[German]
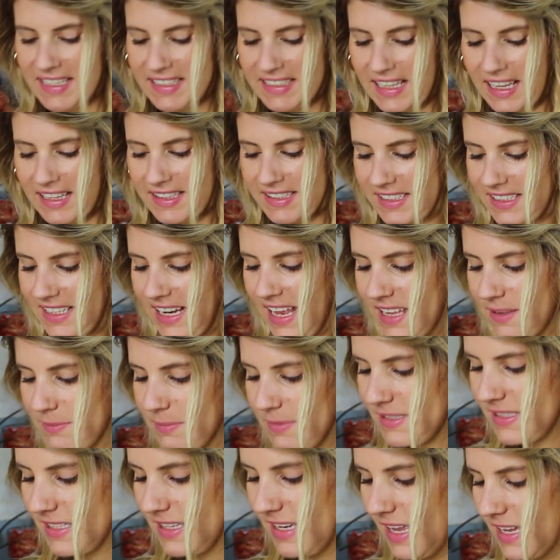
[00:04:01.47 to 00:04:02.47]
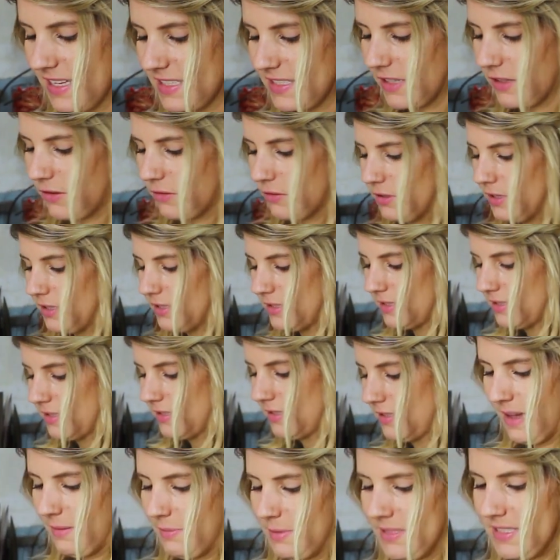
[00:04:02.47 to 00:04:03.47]
sich das Ganze gleich ein bisschen leichter rührt,
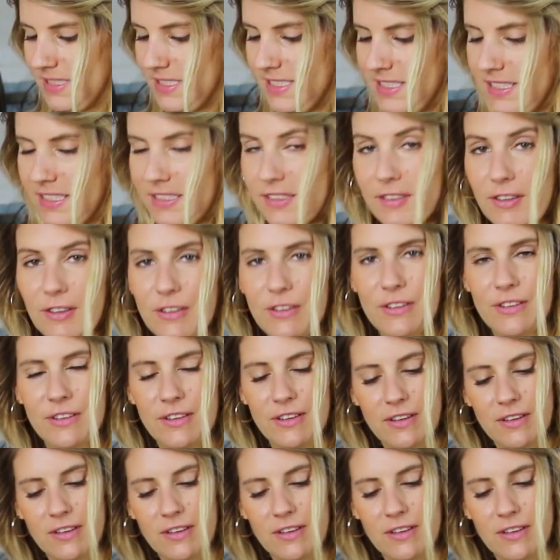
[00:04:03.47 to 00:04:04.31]
habe ich hier noch